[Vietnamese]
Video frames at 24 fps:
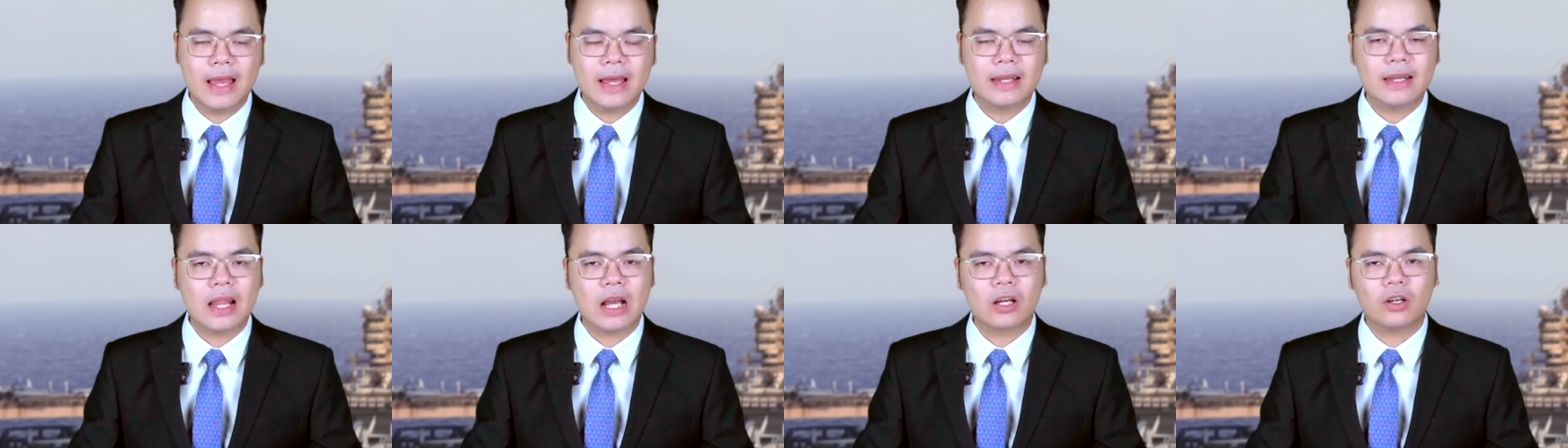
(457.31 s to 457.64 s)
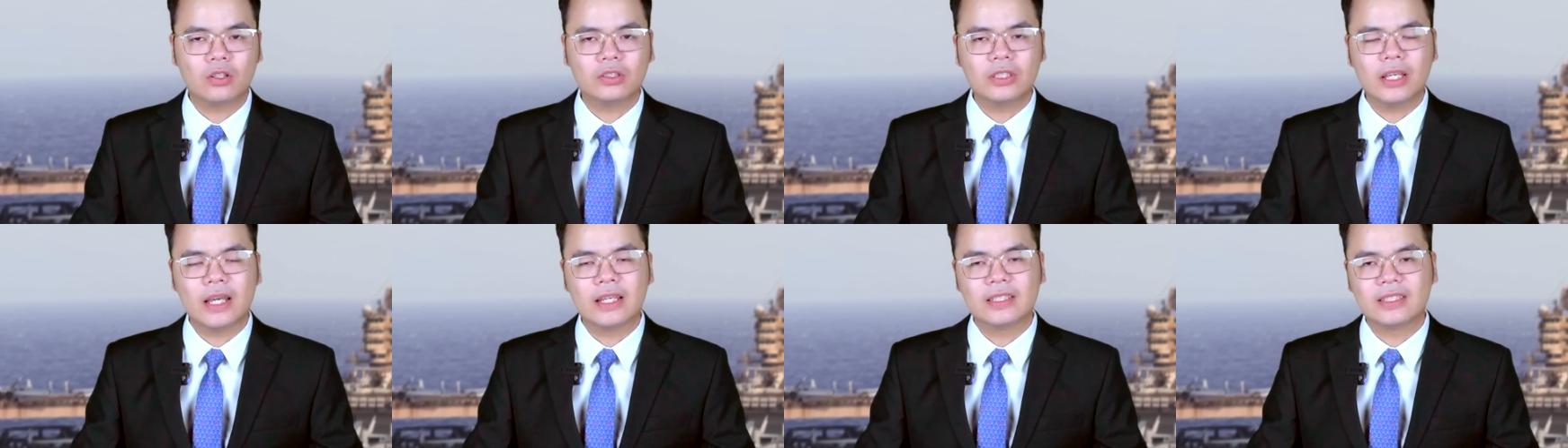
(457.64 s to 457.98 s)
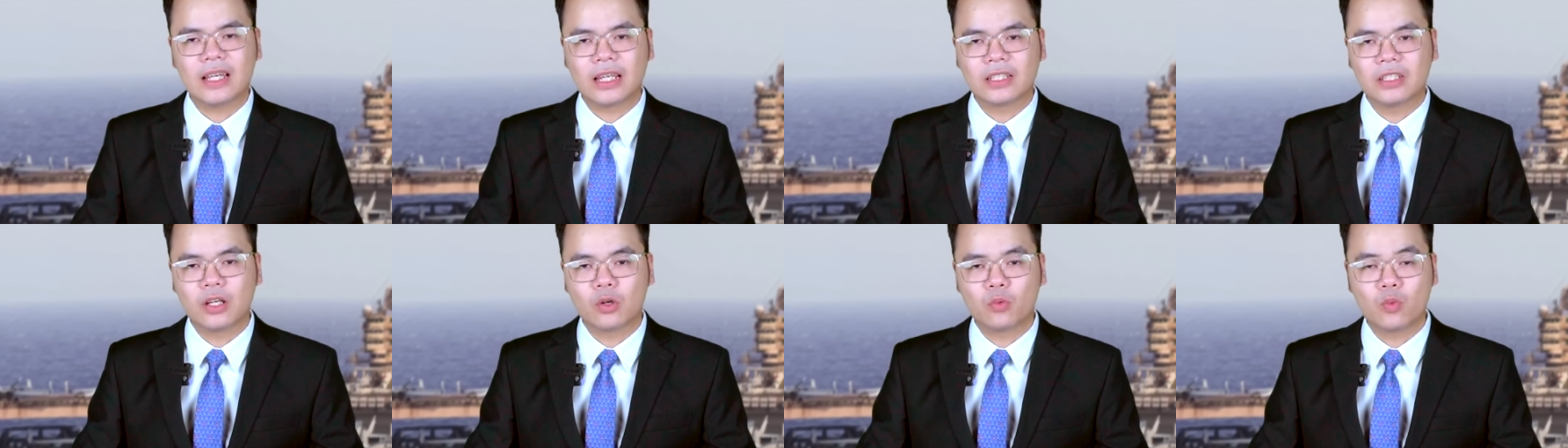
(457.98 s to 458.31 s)
đã có thể
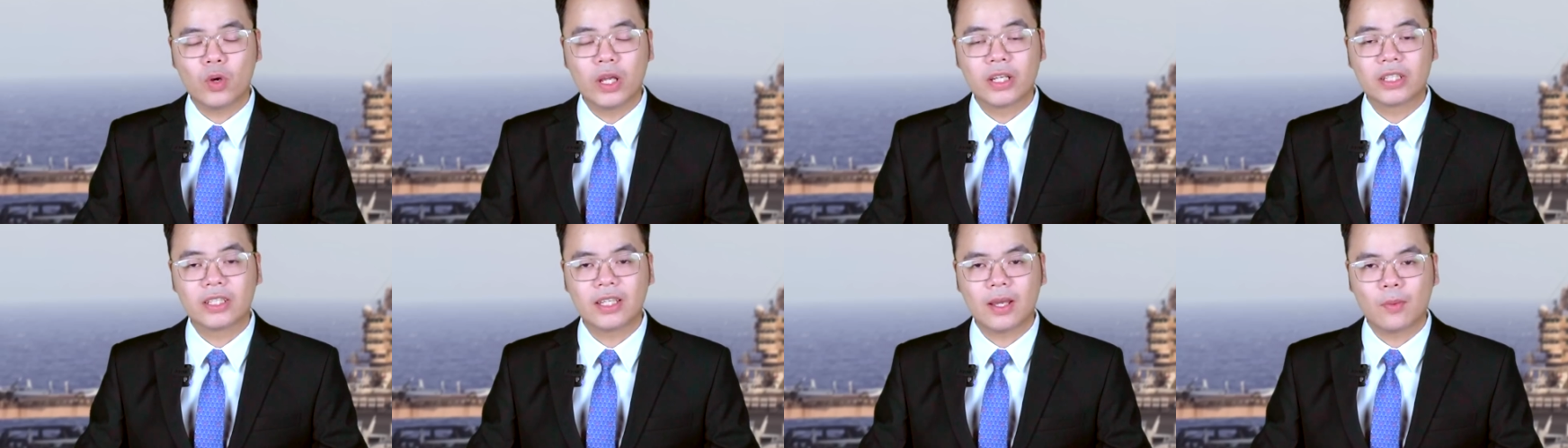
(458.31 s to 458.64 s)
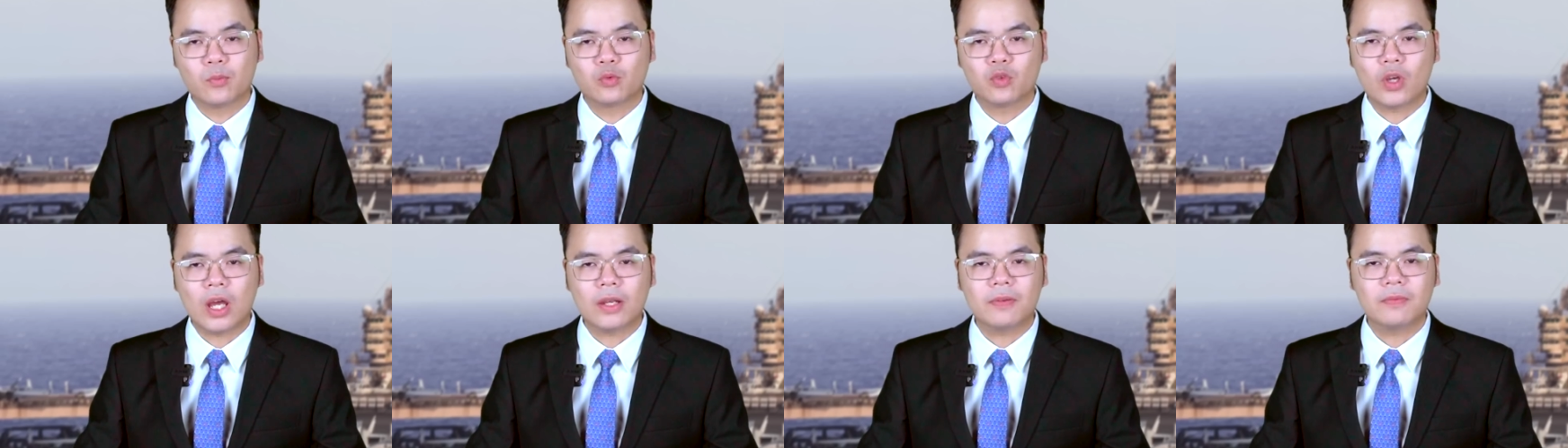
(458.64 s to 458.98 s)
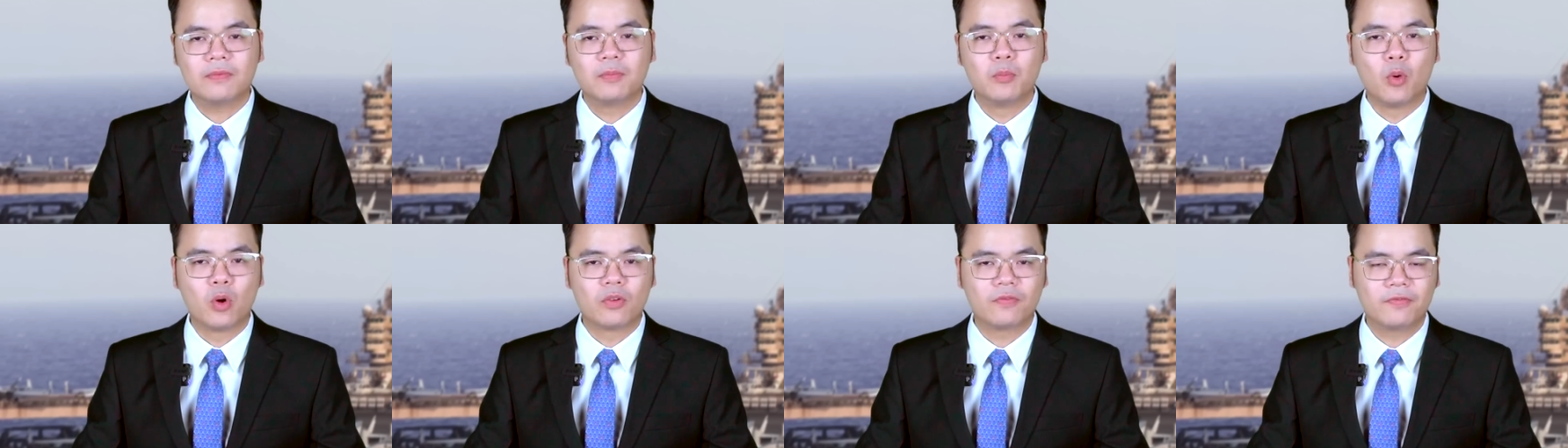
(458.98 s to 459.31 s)
giành được quyền kiểm soát
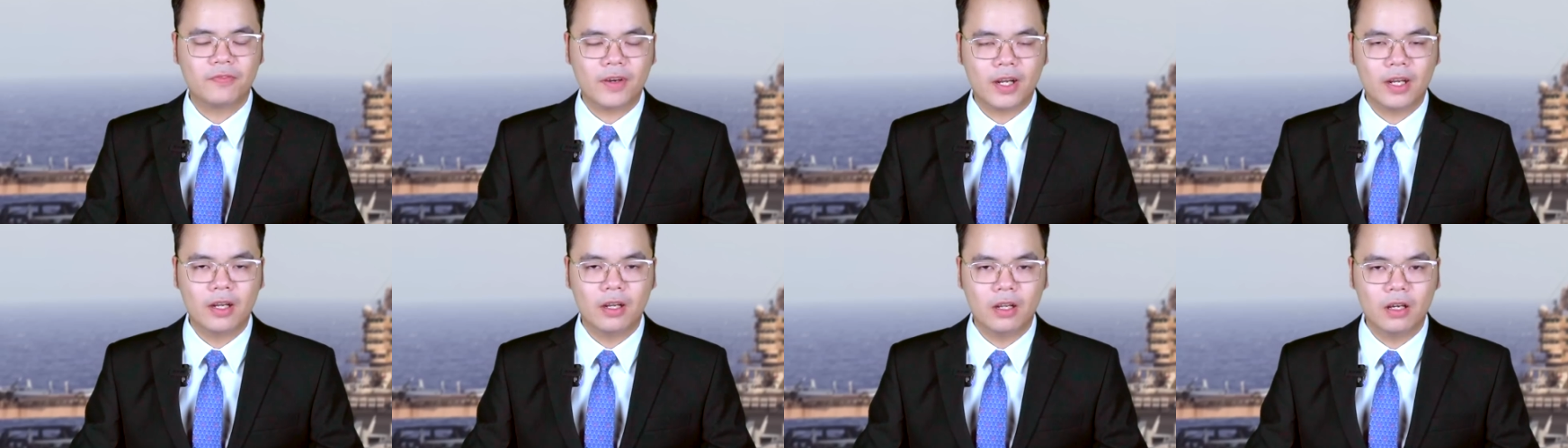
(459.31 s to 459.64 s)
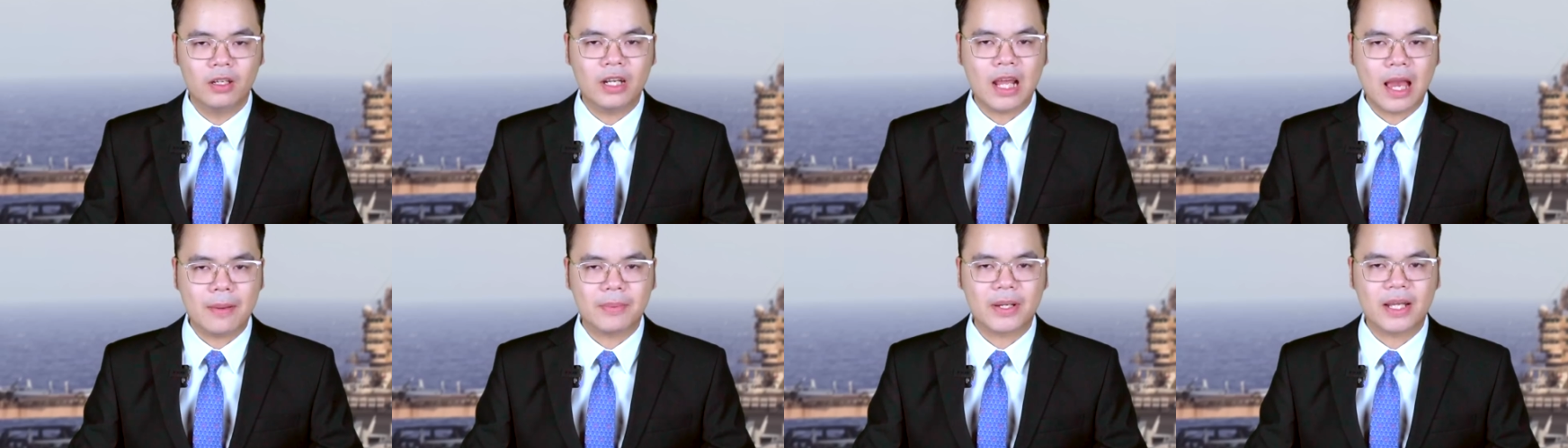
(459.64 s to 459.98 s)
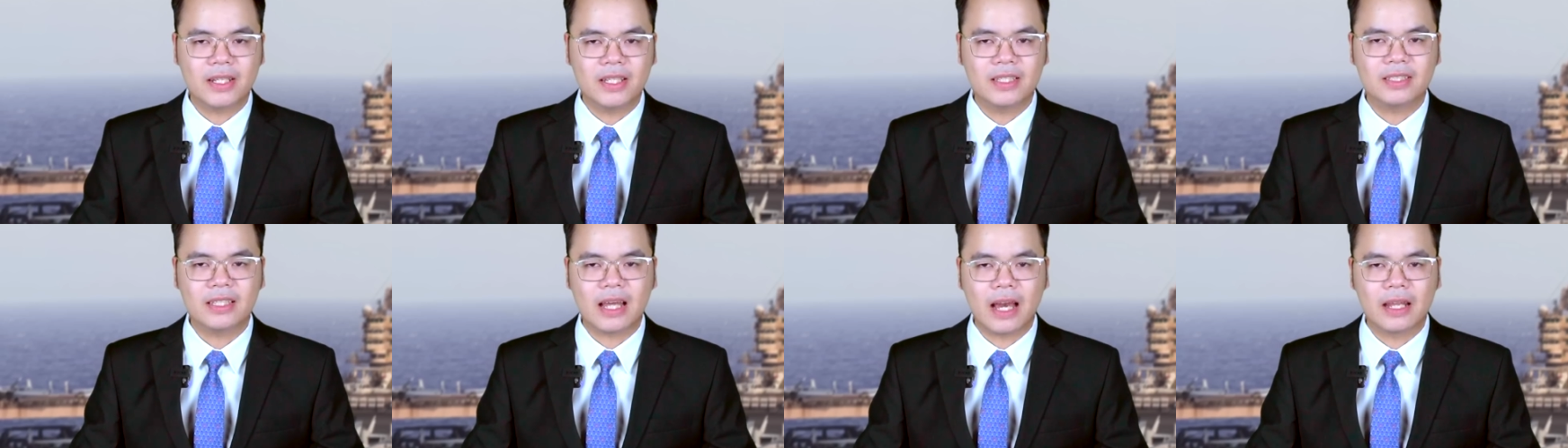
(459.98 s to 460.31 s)
một phần lớn
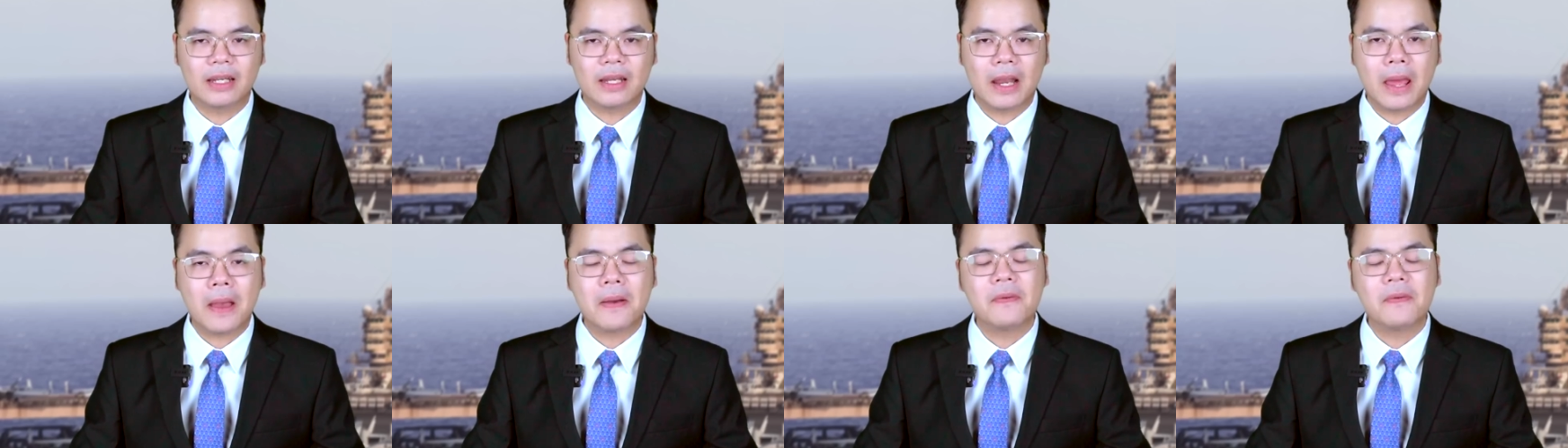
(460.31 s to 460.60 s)
Afghanistan